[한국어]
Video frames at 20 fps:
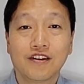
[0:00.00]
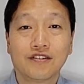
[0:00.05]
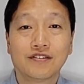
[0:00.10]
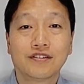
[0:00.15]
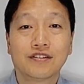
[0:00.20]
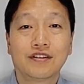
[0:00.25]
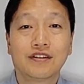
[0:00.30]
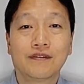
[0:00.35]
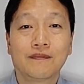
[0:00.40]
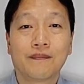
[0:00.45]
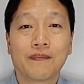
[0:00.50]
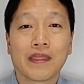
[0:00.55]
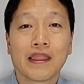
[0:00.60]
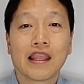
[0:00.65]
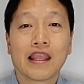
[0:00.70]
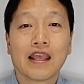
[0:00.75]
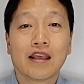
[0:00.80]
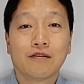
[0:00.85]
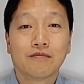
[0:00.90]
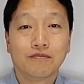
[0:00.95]
것은
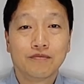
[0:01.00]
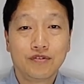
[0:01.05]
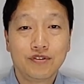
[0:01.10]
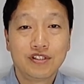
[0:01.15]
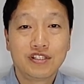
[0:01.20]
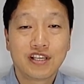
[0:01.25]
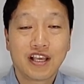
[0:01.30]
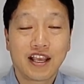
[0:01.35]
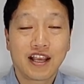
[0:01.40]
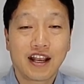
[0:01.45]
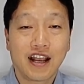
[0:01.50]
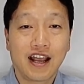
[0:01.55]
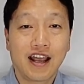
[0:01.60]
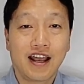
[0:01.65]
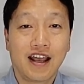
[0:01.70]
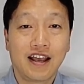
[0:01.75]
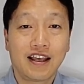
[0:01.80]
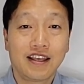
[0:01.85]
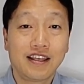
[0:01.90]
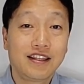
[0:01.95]

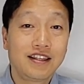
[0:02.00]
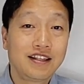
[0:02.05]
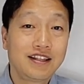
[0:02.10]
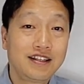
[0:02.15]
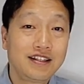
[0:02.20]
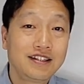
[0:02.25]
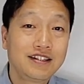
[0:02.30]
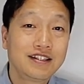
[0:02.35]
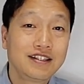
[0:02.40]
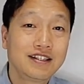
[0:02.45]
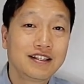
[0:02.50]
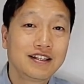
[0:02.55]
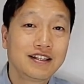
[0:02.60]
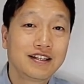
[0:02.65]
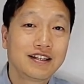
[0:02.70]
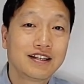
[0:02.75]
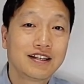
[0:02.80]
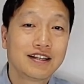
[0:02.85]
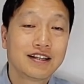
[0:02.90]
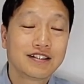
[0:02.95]
문제가 있는
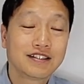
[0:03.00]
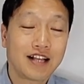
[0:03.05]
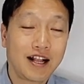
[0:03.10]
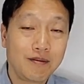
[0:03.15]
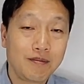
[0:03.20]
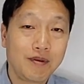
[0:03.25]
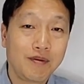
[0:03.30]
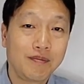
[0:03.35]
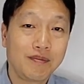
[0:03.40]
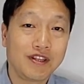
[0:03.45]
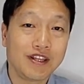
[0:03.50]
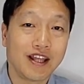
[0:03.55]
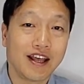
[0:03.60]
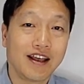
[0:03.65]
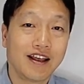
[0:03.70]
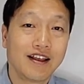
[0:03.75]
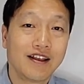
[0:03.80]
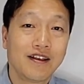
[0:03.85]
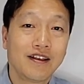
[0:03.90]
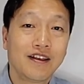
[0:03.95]

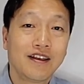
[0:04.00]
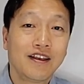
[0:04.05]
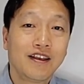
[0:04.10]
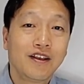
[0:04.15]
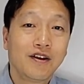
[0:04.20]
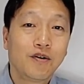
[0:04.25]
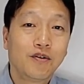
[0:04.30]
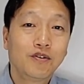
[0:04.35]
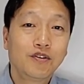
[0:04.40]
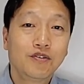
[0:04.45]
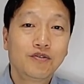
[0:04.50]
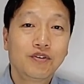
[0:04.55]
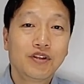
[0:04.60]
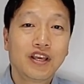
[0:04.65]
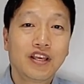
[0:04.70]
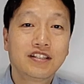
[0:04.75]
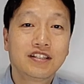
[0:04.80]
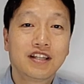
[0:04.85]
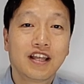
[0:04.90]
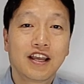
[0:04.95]
삶입니다. 오늘
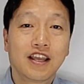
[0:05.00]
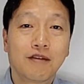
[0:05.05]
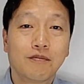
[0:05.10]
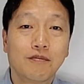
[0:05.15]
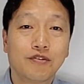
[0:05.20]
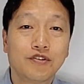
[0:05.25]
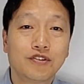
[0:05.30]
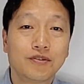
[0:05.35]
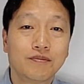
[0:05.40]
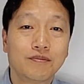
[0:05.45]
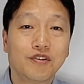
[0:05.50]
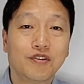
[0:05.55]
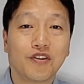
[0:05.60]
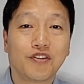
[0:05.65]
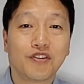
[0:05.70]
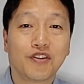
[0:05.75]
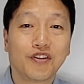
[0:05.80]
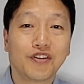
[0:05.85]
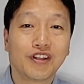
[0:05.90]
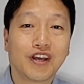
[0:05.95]
우리의 신앙의 모습은
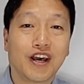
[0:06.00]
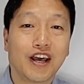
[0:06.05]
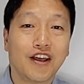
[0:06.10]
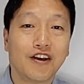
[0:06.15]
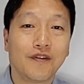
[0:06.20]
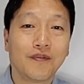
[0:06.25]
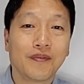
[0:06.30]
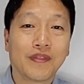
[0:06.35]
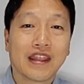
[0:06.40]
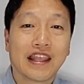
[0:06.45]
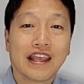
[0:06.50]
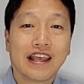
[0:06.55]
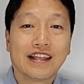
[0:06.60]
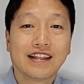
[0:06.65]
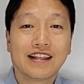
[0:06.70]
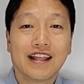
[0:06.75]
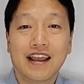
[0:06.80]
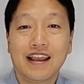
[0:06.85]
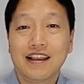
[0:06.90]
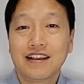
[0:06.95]
어떤가요?
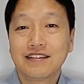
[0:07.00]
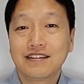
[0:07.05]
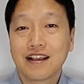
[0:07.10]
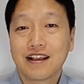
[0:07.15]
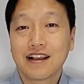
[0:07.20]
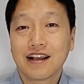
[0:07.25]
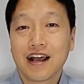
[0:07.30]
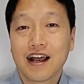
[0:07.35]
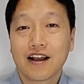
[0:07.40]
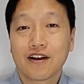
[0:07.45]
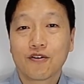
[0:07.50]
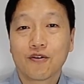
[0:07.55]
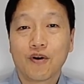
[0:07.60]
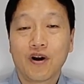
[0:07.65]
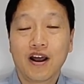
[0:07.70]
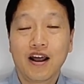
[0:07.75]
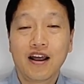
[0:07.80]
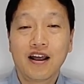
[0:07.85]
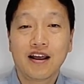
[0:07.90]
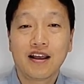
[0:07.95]
나의
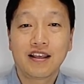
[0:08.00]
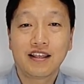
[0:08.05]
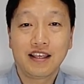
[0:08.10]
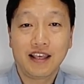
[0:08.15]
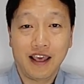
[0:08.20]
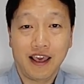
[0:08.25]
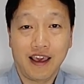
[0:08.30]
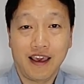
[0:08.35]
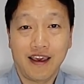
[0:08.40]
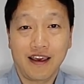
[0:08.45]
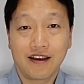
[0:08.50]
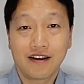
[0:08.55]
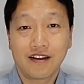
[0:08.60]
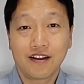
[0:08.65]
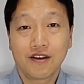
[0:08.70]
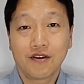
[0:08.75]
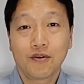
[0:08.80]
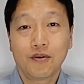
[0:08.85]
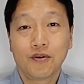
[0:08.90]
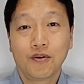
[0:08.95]
생각과 이해,
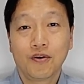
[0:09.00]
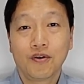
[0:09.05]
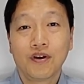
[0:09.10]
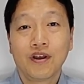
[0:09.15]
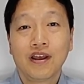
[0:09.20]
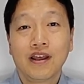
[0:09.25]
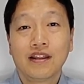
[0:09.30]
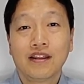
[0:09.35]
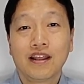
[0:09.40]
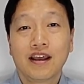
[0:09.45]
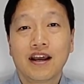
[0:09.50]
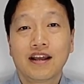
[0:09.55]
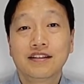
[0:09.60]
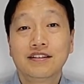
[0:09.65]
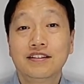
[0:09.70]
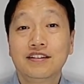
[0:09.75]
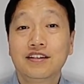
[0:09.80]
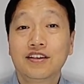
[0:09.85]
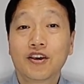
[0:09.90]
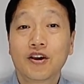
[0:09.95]
그리고 내가
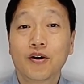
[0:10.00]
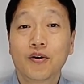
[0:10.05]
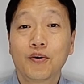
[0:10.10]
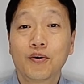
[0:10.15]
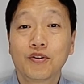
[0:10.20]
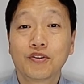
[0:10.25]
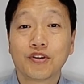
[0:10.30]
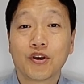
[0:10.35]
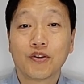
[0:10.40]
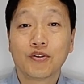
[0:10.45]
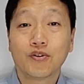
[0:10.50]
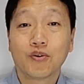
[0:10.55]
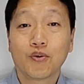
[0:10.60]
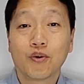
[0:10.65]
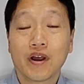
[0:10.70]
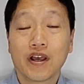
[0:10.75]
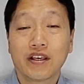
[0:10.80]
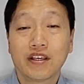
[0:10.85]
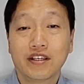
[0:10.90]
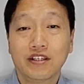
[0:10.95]
지켜온
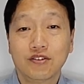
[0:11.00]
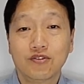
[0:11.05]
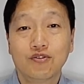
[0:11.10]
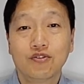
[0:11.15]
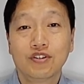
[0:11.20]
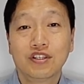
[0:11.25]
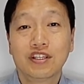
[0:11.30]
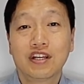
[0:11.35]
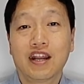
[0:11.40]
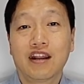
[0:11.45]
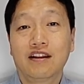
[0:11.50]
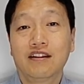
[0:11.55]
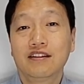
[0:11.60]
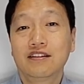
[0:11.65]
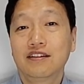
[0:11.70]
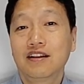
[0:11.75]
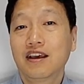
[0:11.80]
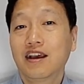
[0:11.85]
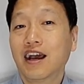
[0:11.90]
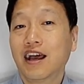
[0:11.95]
전통과 기준이라는
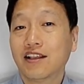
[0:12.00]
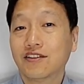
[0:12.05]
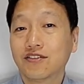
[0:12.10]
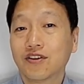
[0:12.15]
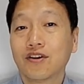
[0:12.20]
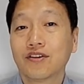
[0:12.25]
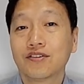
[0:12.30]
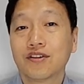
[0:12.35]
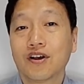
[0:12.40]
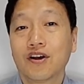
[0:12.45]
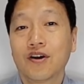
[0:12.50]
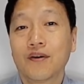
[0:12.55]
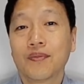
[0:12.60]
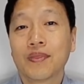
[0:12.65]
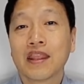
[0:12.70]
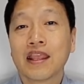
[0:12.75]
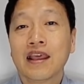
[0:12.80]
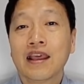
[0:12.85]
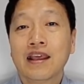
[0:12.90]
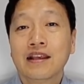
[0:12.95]
틀에 갇혀서
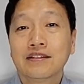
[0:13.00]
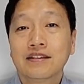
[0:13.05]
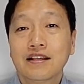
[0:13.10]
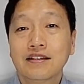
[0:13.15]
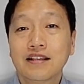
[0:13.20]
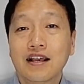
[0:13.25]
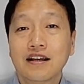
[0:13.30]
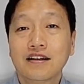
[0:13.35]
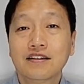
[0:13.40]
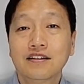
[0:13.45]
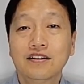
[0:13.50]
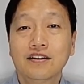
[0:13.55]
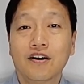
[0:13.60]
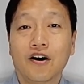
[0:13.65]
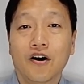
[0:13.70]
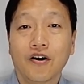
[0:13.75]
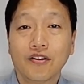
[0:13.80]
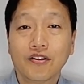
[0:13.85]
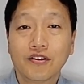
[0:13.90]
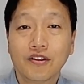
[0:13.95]
세상 그
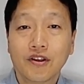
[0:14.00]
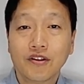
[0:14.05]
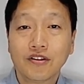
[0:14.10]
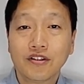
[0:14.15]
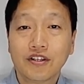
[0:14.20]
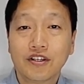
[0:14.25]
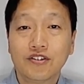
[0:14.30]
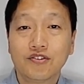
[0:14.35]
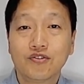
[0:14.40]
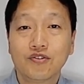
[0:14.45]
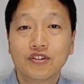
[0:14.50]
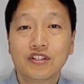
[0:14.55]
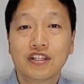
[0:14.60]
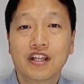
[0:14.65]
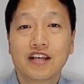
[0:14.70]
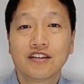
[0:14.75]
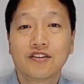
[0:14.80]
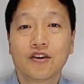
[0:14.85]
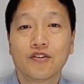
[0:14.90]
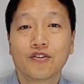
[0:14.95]
어떤
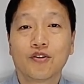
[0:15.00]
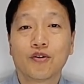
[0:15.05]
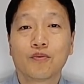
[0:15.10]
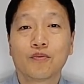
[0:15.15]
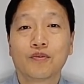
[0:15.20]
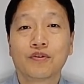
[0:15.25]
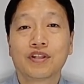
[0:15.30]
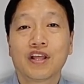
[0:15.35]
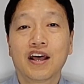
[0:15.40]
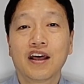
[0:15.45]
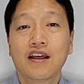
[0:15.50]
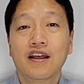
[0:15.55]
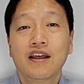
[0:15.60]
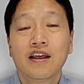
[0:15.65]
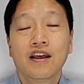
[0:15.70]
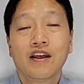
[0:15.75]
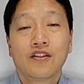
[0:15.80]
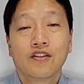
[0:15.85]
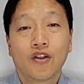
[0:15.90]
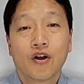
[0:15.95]
기준이나 전통보다
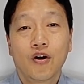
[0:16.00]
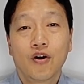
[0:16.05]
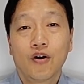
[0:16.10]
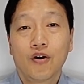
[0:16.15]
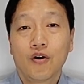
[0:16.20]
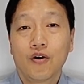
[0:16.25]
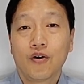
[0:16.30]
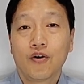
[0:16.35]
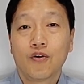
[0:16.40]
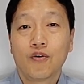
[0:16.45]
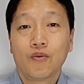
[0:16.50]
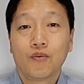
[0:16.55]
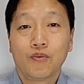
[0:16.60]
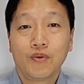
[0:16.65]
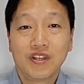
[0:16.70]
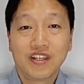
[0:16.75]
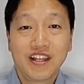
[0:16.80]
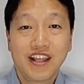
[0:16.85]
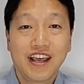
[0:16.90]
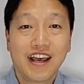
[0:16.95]
더
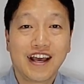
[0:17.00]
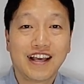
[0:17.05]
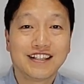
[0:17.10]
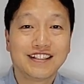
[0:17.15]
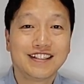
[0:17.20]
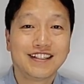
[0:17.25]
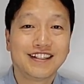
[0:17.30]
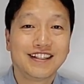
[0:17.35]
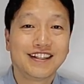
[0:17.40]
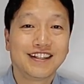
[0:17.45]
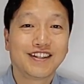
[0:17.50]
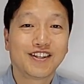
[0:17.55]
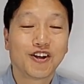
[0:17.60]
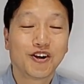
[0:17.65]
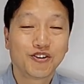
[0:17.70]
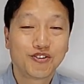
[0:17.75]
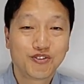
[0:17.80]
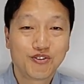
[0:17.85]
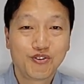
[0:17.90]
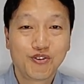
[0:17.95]
위대하신,
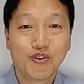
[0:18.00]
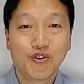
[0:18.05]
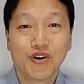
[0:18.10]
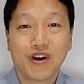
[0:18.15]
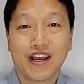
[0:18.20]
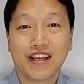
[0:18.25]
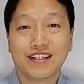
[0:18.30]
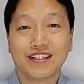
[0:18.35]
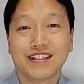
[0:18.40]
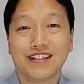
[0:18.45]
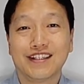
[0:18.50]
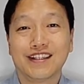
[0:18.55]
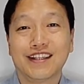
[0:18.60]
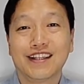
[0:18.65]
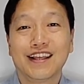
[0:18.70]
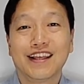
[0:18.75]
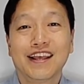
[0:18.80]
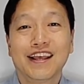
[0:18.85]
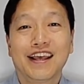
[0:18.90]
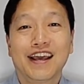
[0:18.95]
더 중요하신
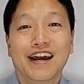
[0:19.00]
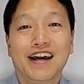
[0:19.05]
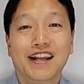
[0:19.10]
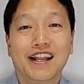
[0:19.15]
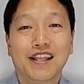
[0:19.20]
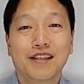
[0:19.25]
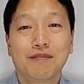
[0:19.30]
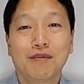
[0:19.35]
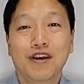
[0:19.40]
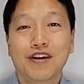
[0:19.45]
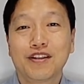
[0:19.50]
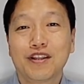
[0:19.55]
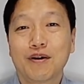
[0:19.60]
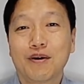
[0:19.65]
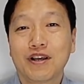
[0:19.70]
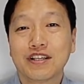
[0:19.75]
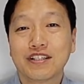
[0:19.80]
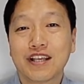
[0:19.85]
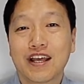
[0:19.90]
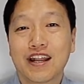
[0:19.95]
하나님의
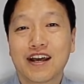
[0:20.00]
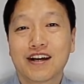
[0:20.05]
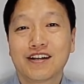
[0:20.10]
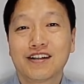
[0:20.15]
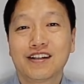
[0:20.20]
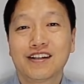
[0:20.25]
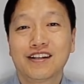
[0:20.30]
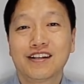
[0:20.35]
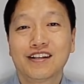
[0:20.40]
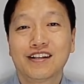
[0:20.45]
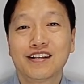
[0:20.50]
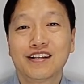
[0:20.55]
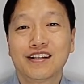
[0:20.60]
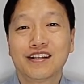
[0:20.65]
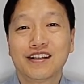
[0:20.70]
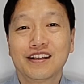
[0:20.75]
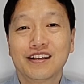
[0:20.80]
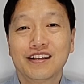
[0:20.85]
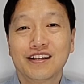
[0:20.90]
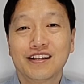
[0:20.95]
은혜와 사랑을
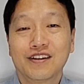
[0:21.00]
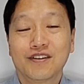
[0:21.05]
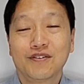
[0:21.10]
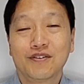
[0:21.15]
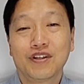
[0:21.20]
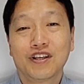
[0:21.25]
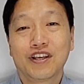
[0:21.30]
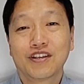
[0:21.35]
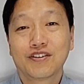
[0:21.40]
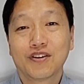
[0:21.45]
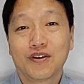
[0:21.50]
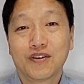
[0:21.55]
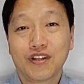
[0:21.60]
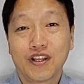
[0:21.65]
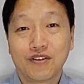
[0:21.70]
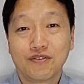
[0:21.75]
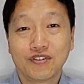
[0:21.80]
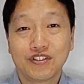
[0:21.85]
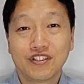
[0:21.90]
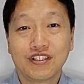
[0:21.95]
우리에게
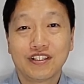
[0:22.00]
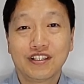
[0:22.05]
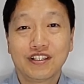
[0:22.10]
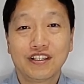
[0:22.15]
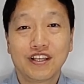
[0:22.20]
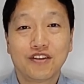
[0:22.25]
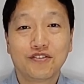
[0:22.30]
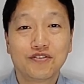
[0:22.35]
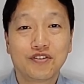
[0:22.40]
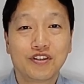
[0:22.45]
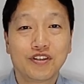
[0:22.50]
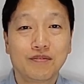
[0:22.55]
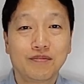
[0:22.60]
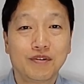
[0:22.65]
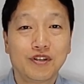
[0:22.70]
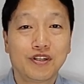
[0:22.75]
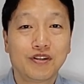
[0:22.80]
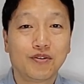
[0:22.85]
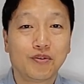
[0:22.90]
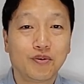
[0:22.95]
전해주시는
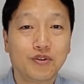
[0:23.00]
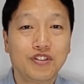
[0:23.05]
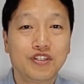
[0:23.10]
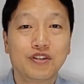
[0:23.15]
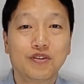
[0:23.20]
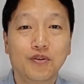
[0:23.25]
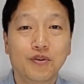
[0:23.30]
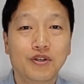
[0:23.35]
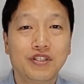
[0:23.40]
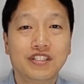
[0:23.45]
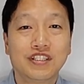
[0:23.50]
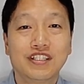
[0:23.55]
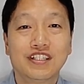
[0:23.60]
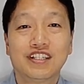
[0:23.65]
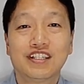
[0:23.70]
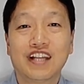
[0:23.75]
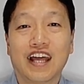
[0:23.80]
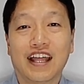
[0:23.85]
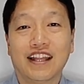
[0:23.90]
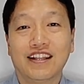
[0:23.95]
예수님을 놓치고
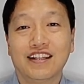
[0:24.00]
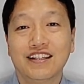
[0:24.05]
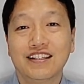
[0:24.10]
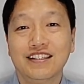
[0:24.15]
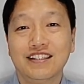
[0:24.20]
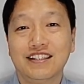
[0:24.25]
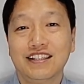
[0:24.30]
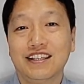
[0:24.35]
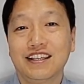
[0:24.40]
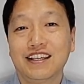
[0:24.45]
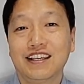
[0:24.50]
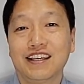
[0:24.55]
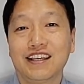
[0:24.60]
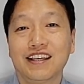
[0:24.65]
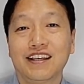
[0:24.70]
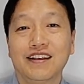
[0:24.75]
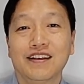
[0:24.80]
있지는 않는지,